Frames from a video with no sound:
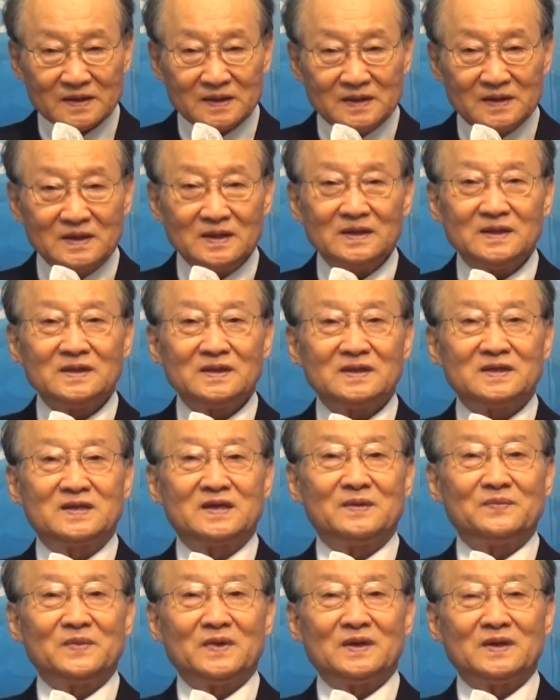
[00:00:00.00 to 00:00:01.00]
근
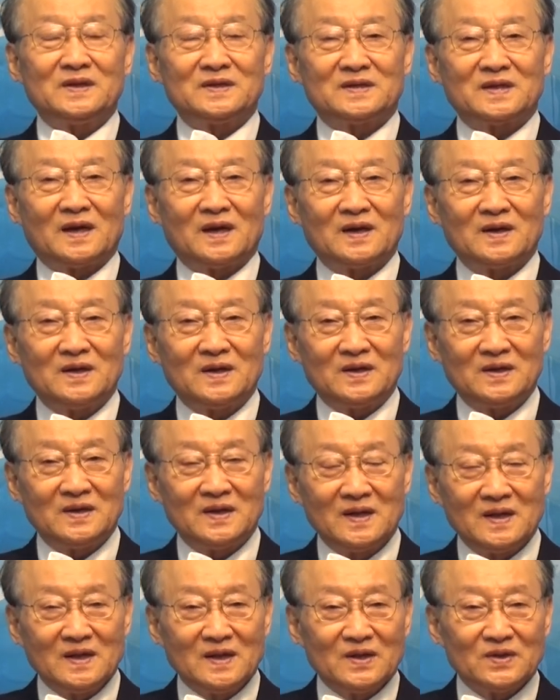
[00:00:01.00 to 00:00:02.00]
10년 이상을
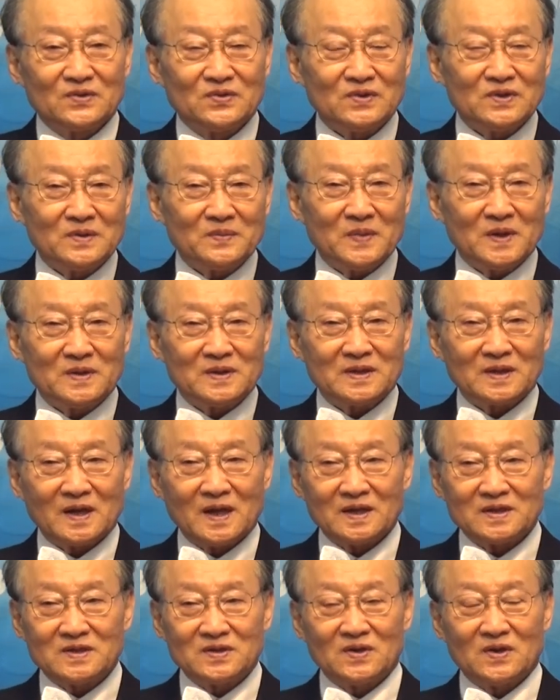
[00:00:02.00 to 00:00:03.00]
주님을
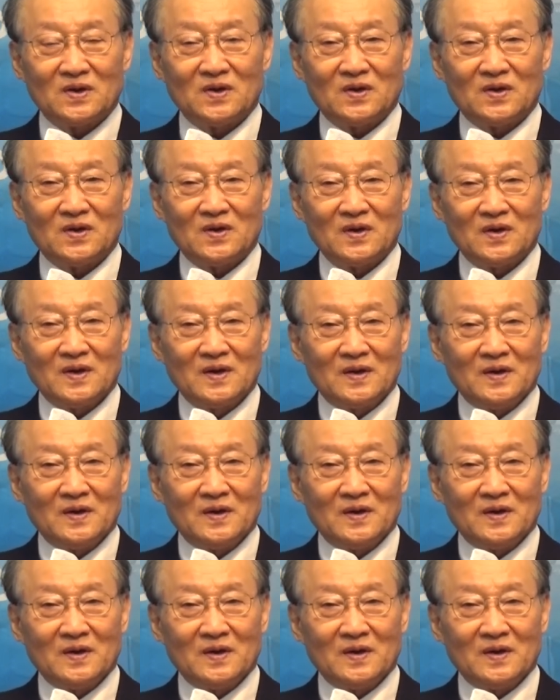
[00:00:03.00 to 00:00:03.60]
떠나서